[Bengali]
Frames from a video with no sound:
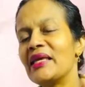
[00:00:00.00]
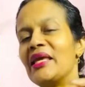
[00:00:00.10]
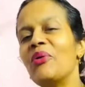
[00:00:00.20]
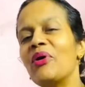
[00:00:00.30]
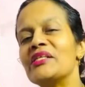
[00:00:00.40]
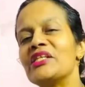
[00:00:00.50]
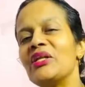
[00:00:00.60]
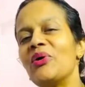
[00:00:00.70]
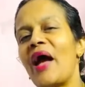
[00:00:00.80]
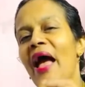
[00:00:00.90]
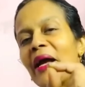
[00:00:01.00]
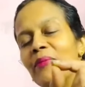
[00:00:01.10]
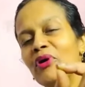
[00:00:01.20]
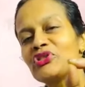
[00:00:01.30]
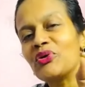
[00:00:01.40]
কি হয়েছিল
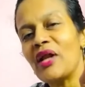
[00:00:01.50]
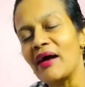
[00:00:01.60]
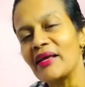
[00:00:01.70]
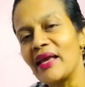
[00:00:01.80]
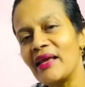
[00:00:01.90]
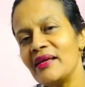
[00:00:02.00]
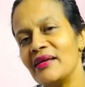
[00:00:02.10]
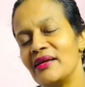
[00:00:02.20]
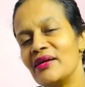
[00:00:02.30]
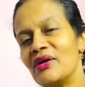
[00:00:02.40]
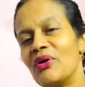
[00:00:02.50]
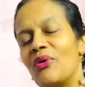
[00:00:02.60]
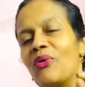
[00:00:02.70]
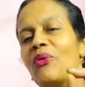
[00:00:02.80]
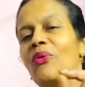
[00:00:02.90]
এক বছর আগে
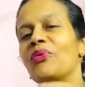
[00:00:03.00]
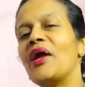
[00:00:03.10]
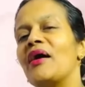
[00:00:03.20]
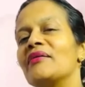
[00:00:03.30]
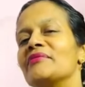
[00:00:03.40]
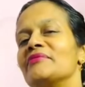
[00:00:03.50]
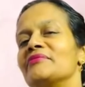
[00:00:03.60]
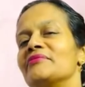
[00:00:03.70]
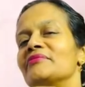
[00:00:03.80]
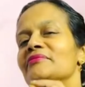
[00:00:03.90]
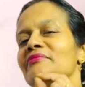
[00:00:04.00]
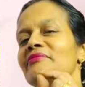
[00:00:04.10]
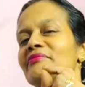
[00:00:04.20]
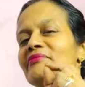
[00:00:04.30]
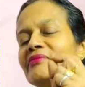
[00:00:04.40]
ওনার
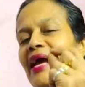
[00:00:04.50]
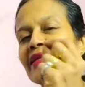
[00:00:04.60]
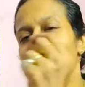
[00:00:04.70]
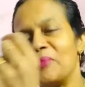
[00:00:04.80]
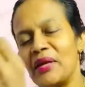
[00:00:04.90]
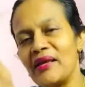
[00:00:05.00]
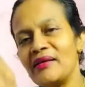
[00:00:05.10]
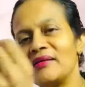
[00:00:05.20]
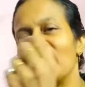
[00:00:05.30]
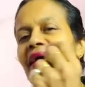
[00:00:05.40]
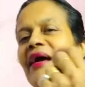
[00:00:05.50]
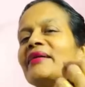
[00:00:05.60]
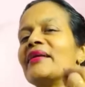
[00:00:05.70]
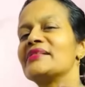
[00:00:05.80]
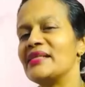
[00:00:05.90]
একটা মেয়ে
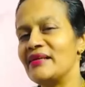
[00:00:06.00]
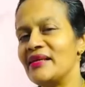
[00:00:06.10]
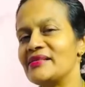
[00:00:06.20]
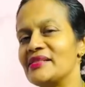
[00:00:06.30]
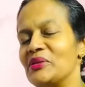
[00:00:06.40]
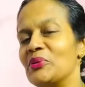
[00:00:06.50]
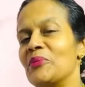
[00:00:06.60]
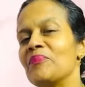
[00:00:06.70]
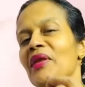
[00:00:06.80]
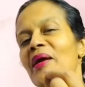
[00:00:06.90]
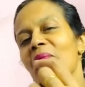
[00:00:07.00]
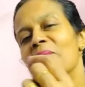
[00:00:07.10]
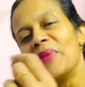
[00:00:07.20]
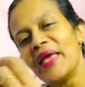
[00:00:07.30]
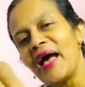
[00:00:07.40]
একটা ছেলে ছিল
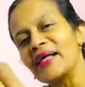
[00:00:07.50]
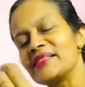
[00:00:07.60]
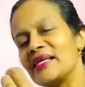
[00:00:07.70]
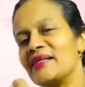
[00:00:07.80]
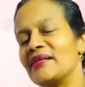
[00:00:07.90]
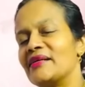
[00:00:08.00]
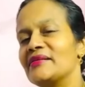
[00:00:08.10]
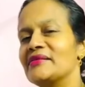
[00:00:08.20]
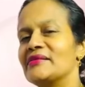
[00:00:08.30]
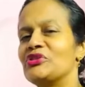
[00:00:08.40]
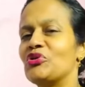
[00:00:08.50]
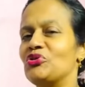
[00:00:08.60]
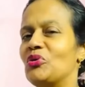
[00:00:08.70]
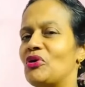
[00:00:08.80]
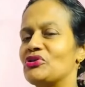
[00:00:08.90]
মেয়ে আছে
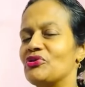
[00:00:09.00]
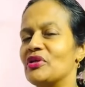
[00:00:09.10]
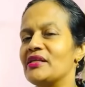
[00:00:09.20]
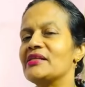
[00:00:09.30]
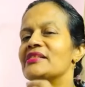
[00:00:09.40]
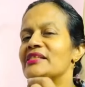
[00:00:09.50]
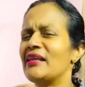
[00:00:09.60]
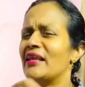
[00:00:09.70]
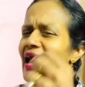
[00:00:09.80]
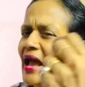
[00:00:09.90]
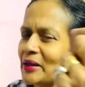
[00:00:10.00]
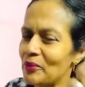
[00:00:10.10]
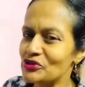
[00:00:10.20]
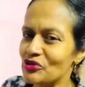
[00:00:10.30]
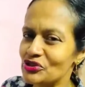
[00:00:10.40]
চোদ্দ বছরের ছেলে এক
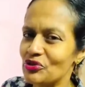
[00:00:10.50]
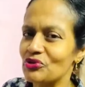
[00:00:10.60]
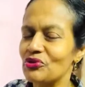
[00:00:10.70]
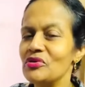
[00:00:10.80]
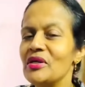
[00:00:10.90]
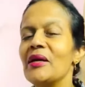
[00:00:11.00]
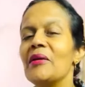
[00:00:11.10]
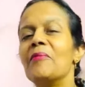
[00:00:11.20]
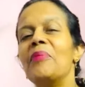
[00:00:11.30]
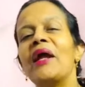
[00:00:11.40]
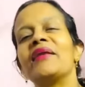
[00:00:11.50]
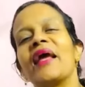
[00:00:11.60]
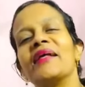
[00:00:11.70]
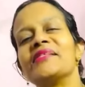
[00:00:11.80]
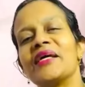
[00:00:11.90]
বছর ছোট ব্লাড
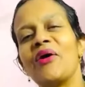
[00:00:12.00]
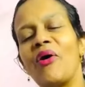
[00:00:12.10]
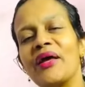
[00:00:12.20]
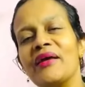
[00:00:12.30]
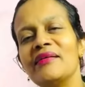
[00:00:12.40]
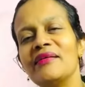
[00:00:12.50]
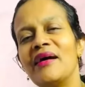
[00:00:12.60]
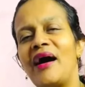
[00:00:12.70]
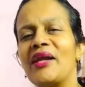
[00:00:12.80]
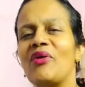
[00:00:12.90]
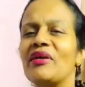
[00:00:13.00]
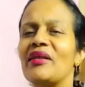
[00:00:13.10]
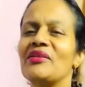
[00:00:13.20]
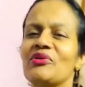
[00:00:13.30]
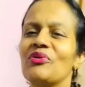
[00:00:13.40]
ক্যান্সার হয় আর
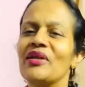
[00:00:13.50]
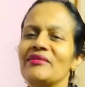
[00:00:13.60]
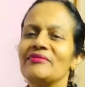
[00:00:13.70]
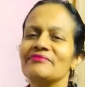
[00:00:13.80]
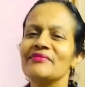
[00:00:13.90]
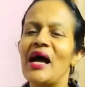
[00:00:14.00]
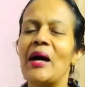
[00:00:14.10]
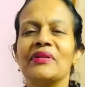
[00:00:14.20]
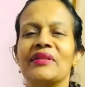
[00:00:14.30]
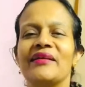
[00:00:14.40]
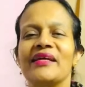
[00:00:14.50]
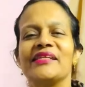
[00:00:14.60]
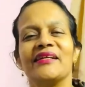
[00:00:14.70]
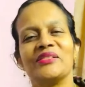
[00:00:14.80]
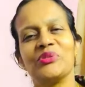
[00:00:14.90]
হঠাৎ করে আমাদেরকে
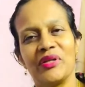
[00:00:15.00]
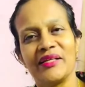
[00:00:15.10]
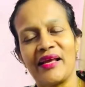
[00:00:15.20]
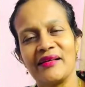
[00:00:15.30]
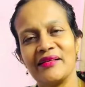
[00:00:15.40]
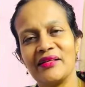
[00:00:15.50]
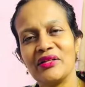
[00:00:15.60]
ছেড়ে চলে যায়